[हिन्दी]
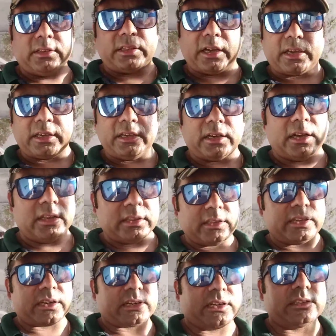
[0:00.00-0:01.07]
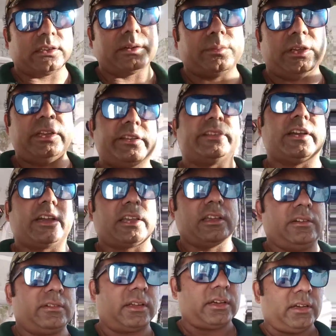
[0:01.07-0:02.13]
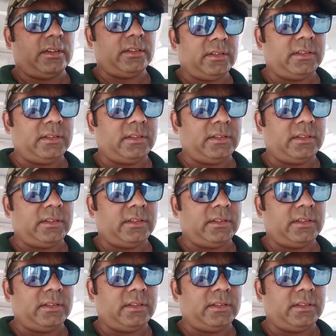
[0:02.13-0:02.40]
ताकि अंदर का जमीर जागे उनका